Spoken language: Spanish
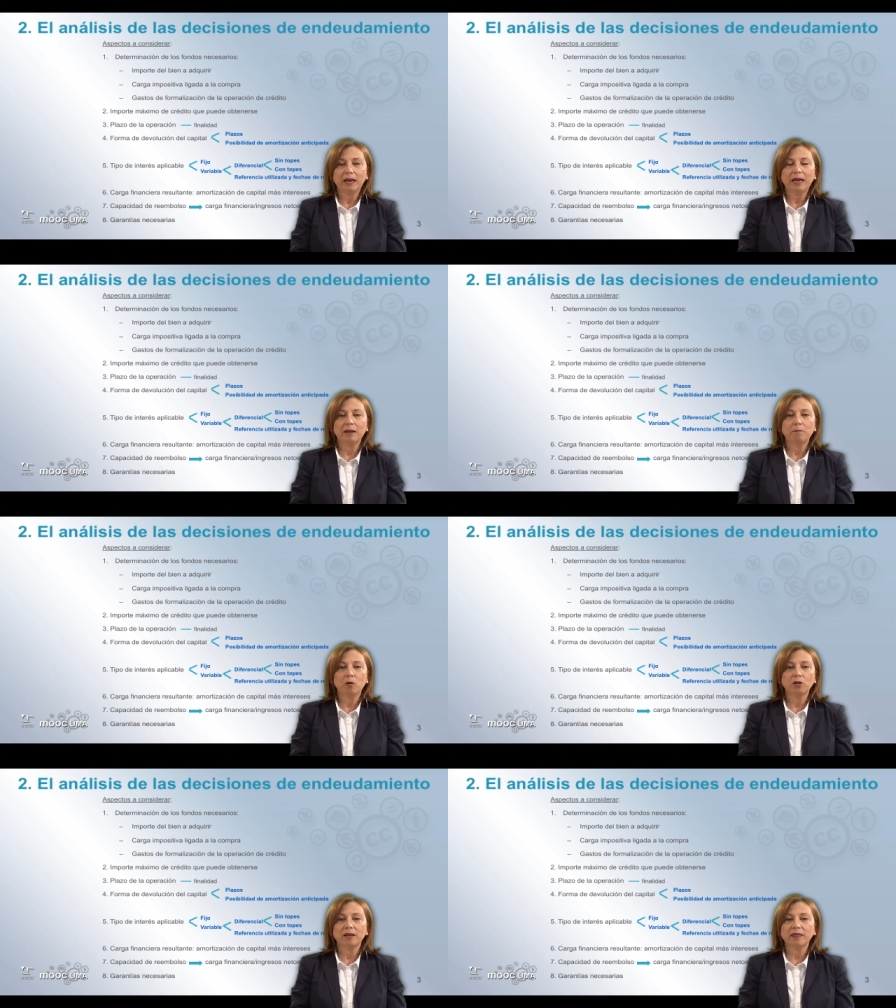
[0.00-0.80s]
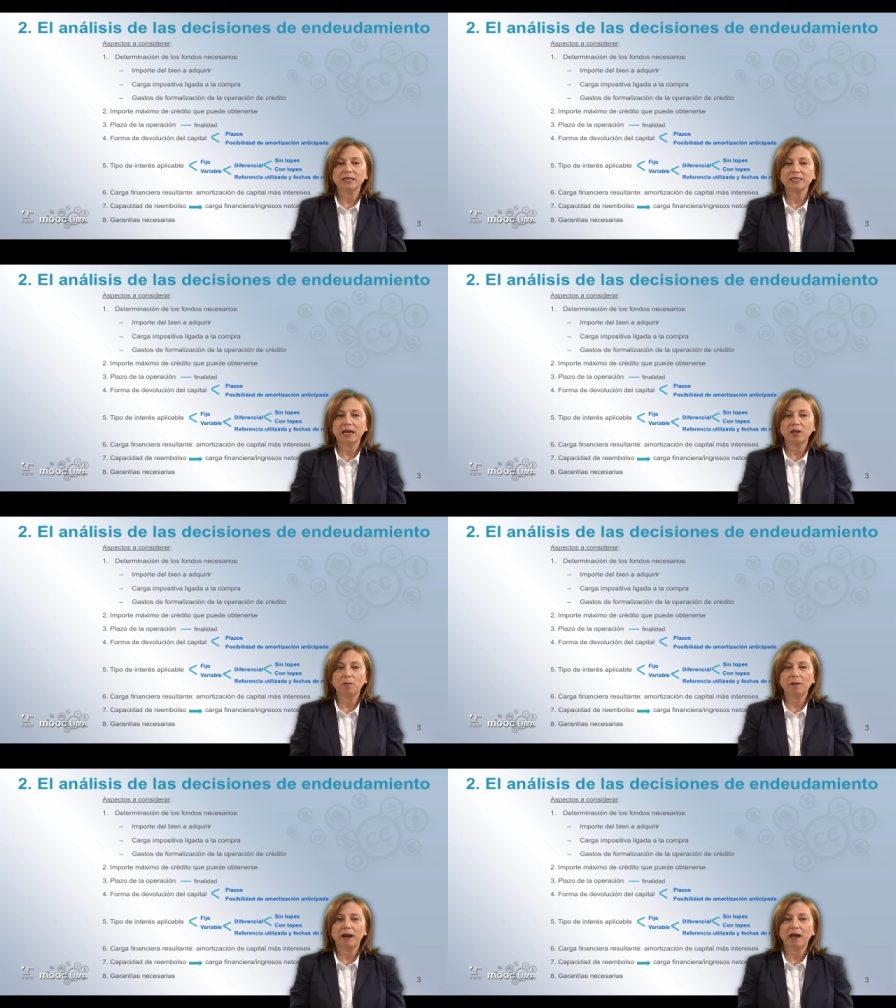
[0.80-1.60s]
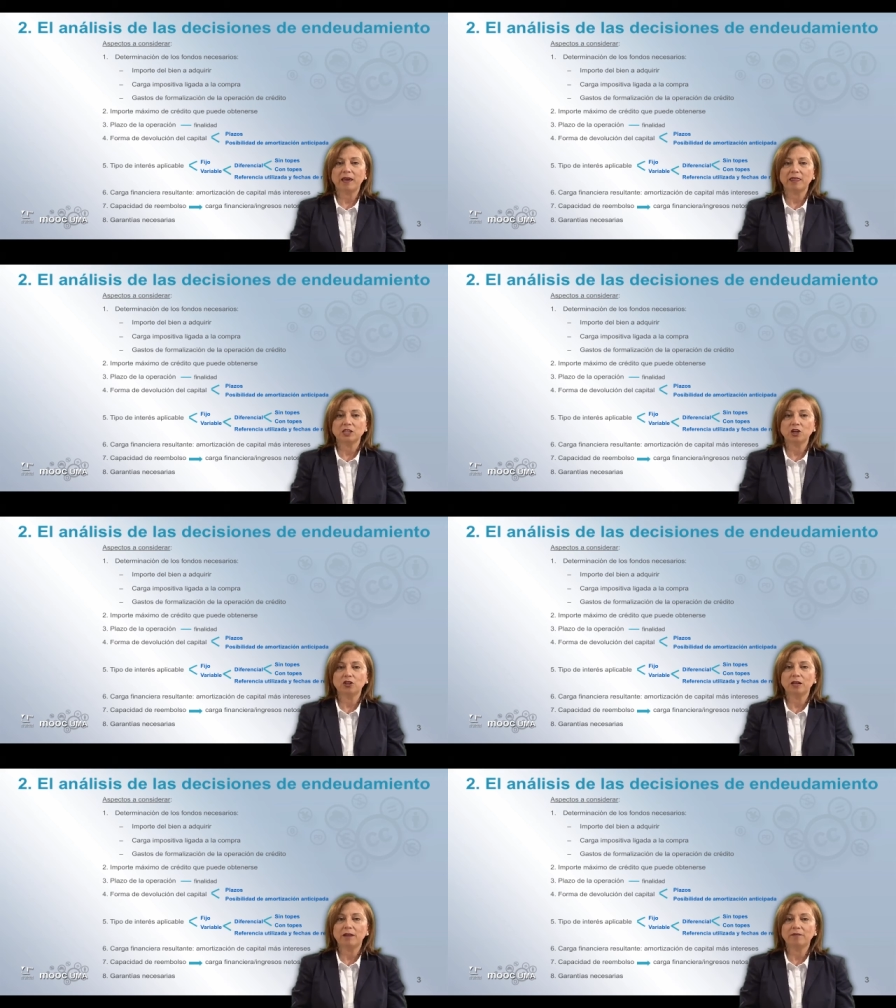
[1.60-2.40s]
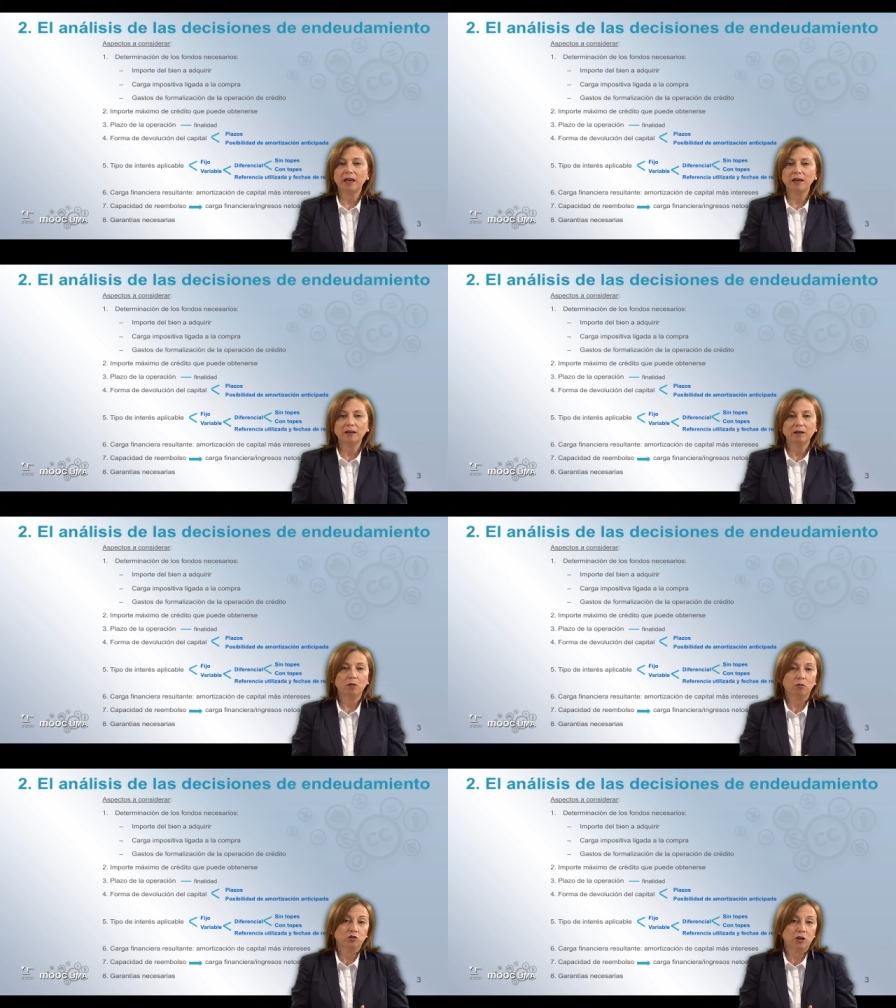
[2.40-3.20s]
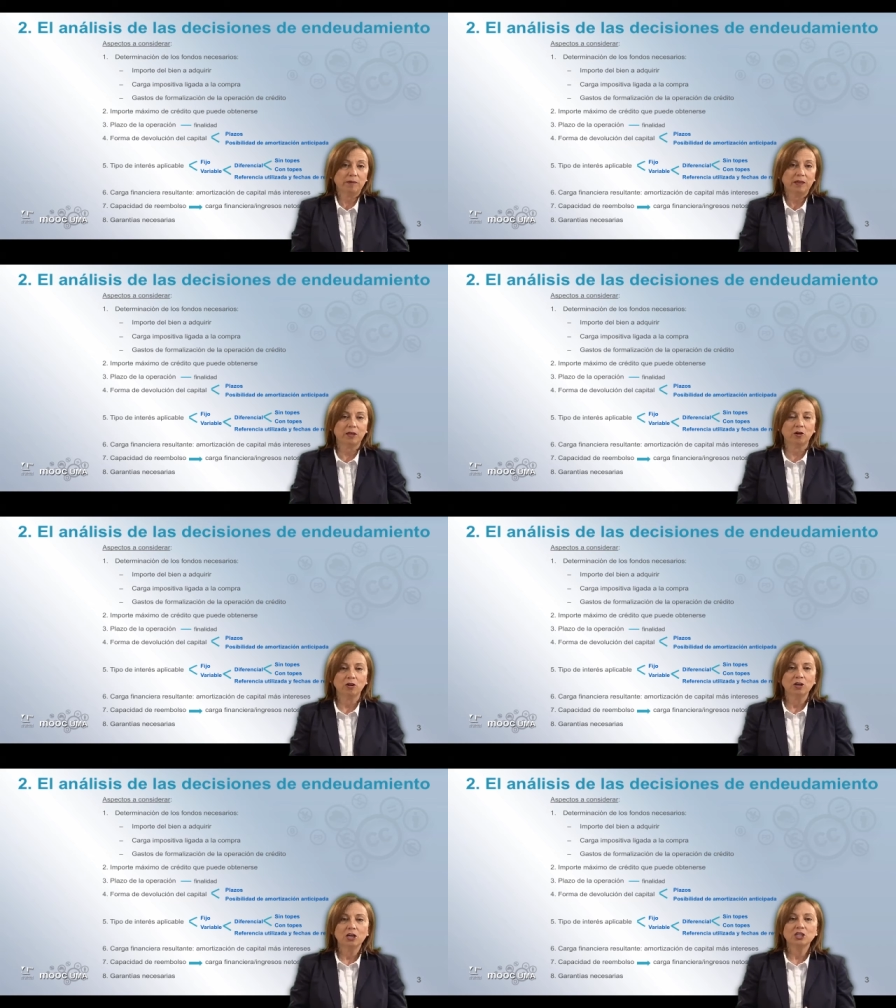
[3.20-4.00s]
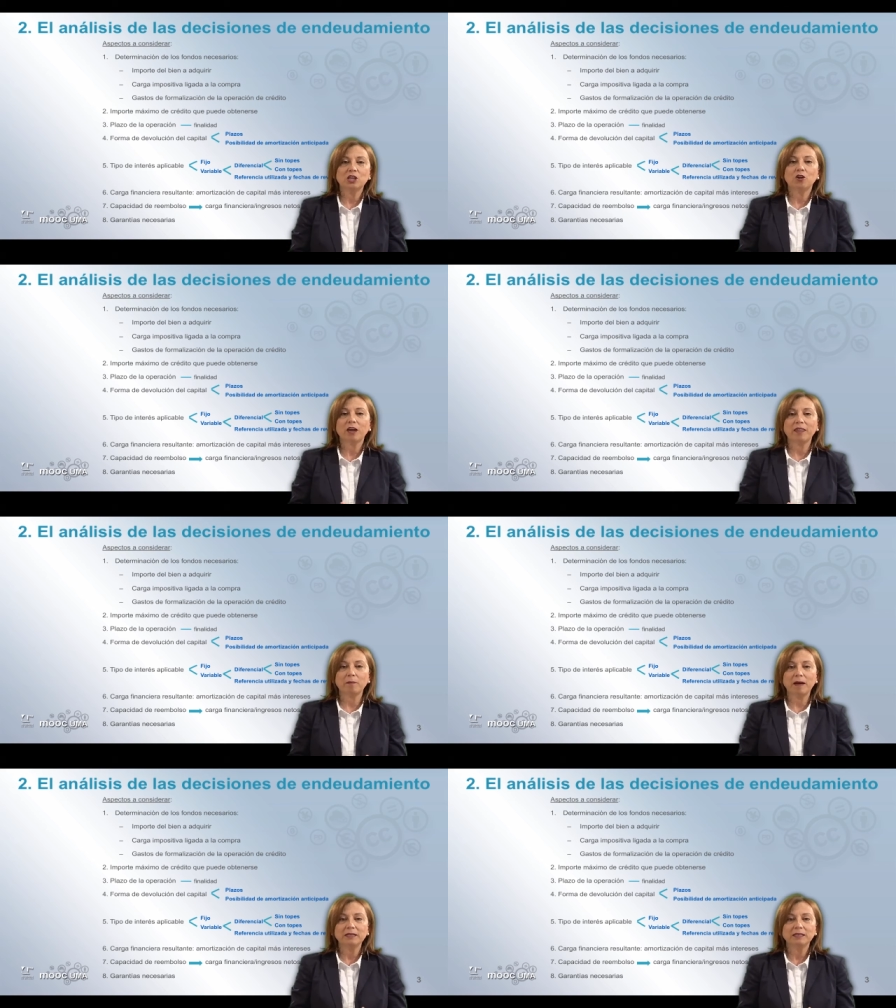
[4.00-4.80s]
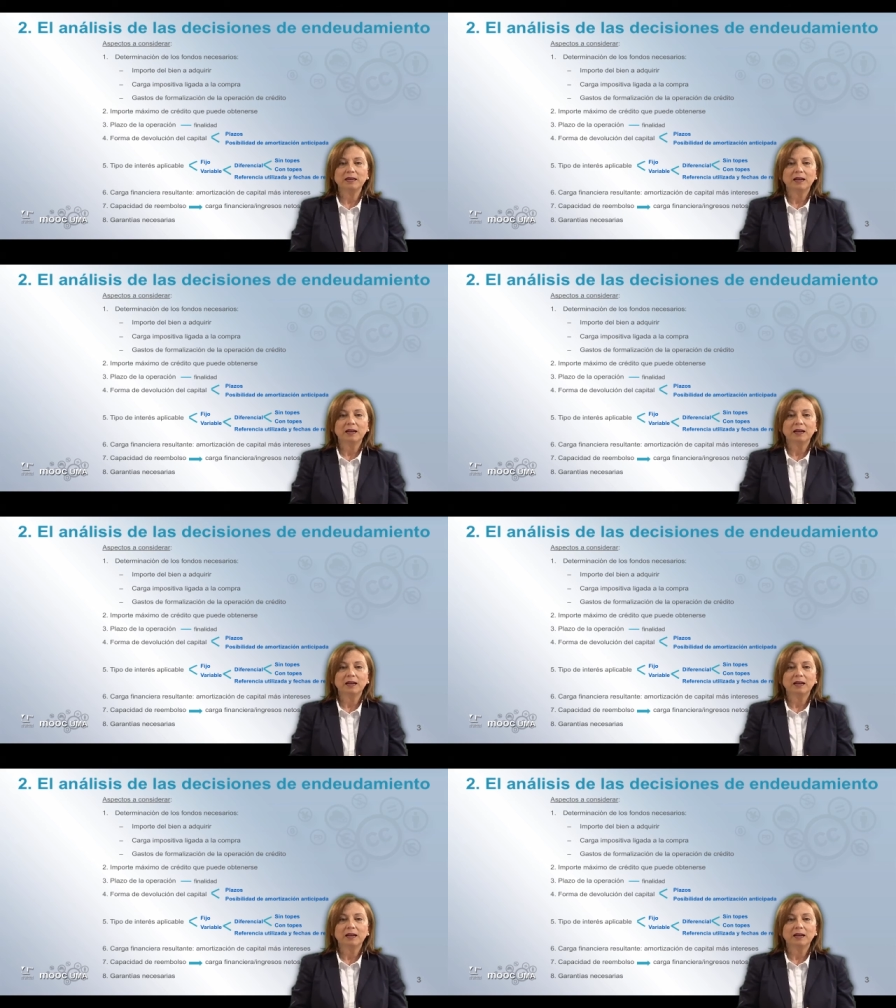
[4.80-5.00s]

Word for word: el importe necesario para la adquisición del bien o servicio, sino que además